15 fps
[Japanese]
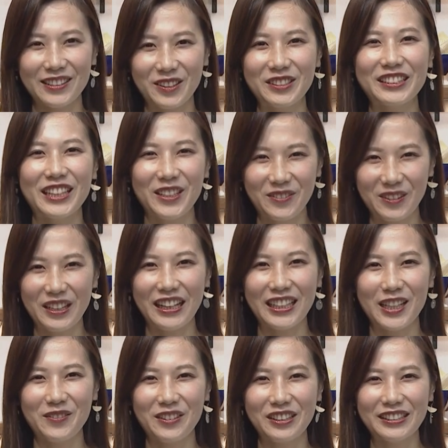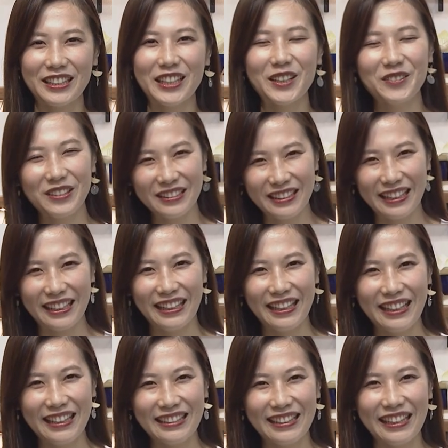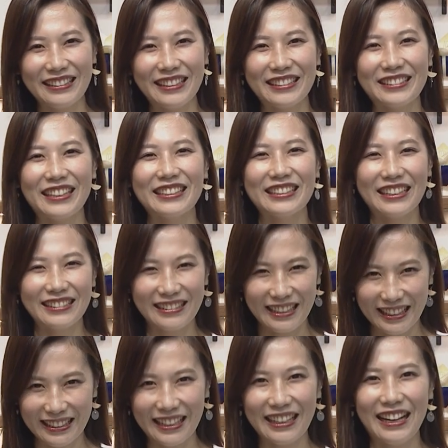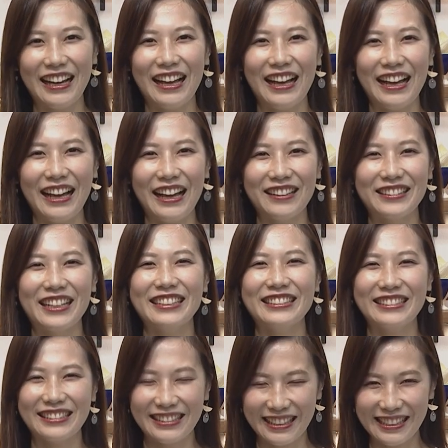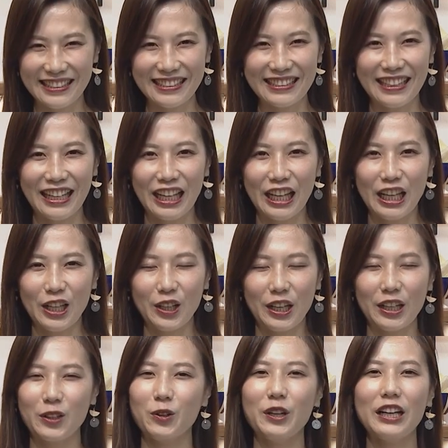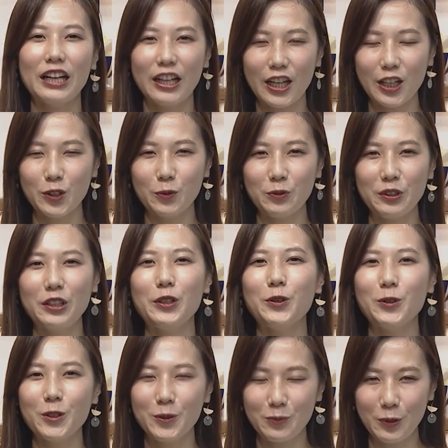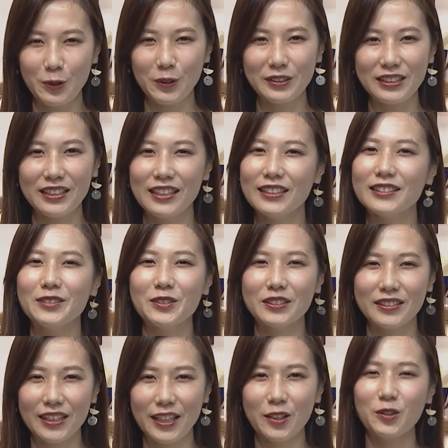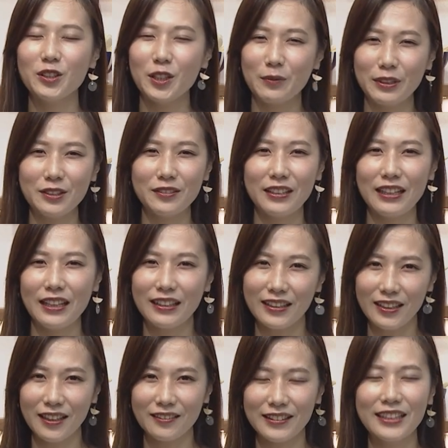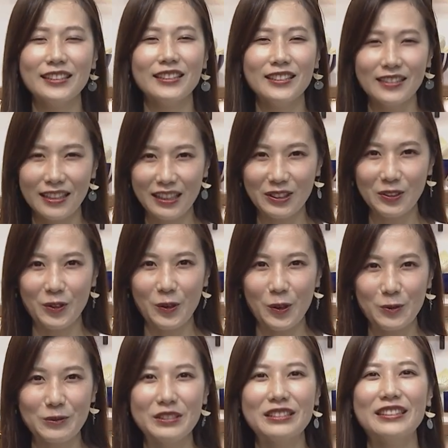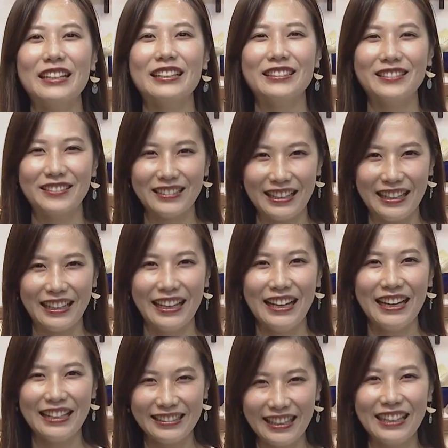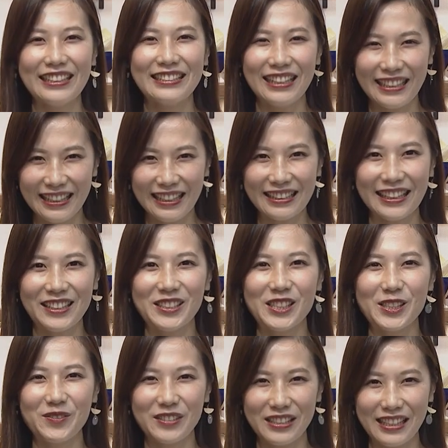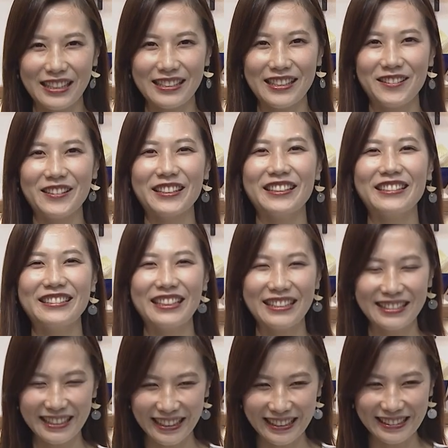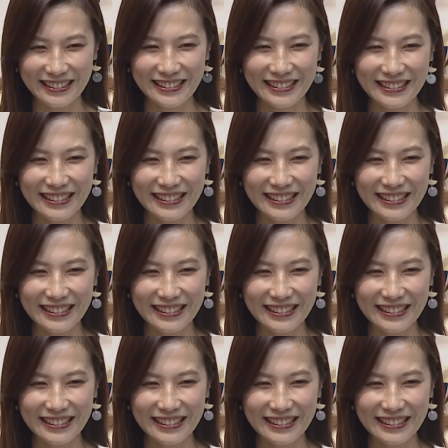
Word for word: 少しでもお花見をした気分になってくださっていたら嬉しいです、えこれからの Vlog もシリーズとしていろんな場所に行けたら嬉しいなと思っているのでぜひぜひ楽しみにしておいてください